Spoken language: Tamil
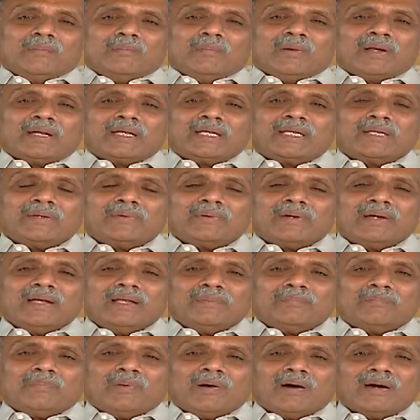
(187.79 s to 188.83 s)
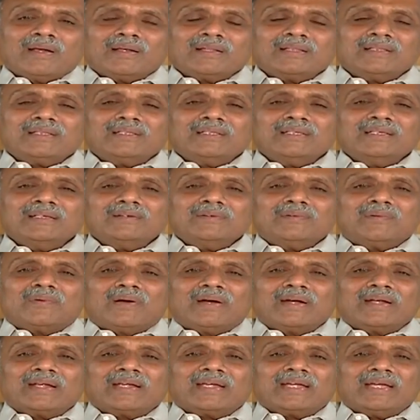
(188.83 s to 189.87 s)
மற்றவர்களை பார்த்து
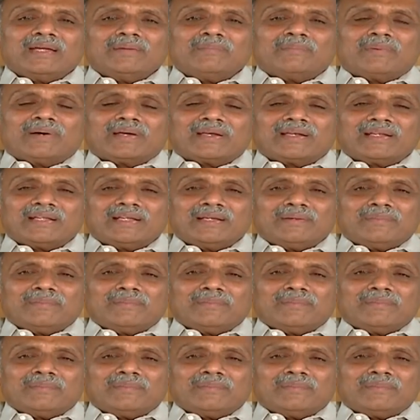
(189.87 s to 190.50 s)
வாழ்க்கையை மாற